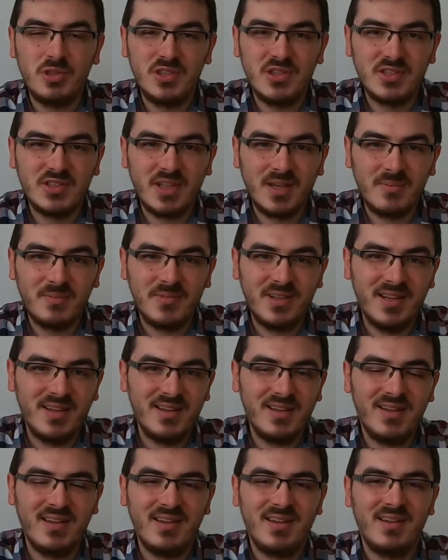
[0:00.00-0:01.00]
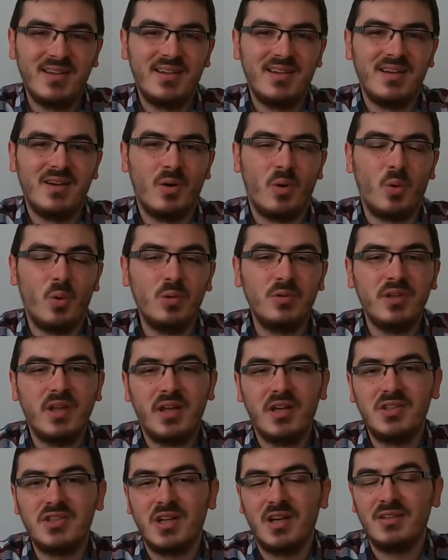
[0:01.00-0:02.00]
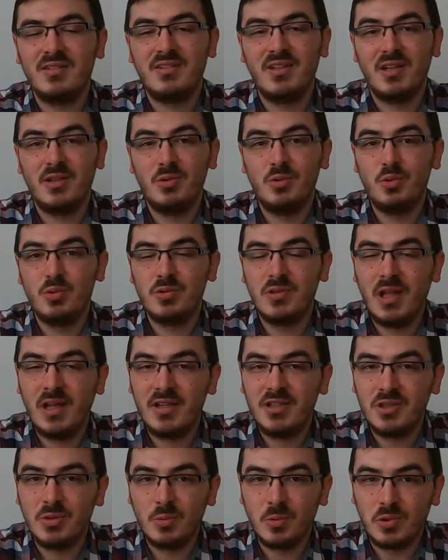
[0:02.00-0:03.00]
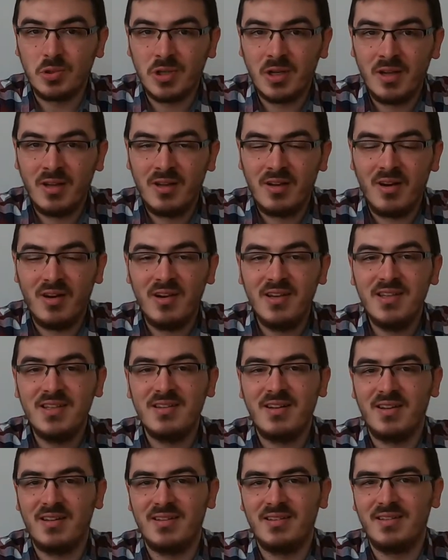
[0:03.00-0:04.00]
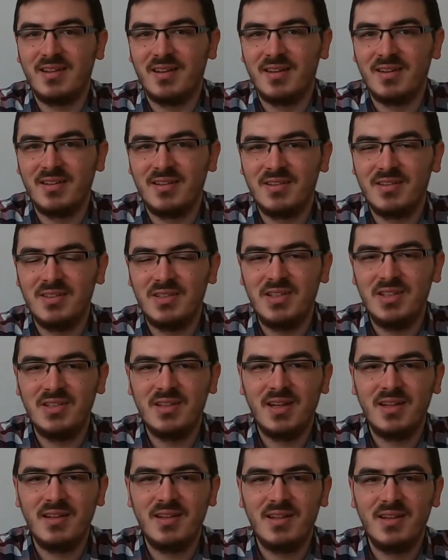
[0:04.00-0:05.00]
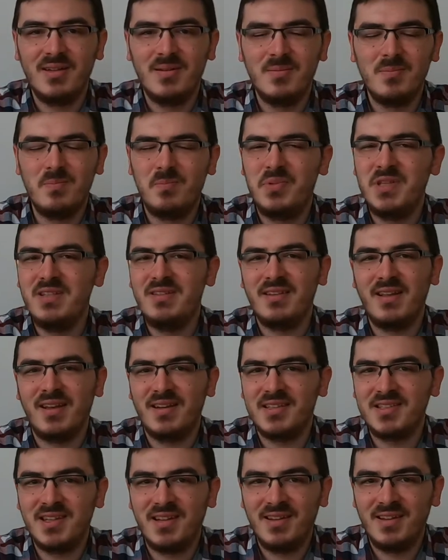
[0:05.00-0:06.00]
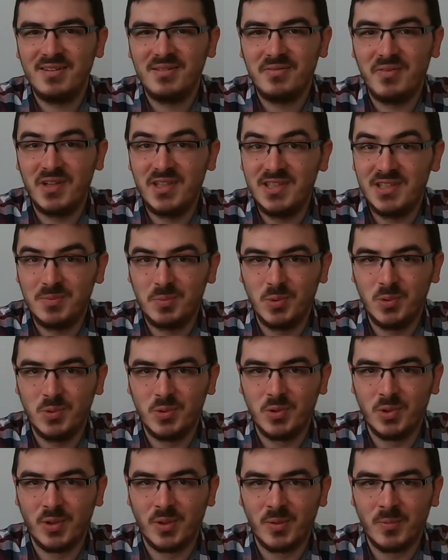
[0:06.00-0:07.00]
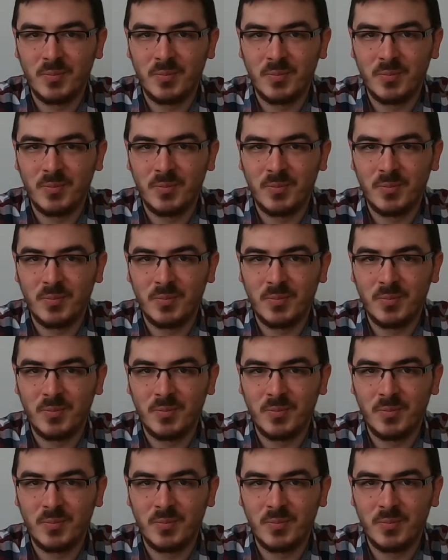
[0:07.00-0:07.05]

sistemde onlarca hatta yüzlerce uçağa aynı anda giden binlerce valiz bulunuyor.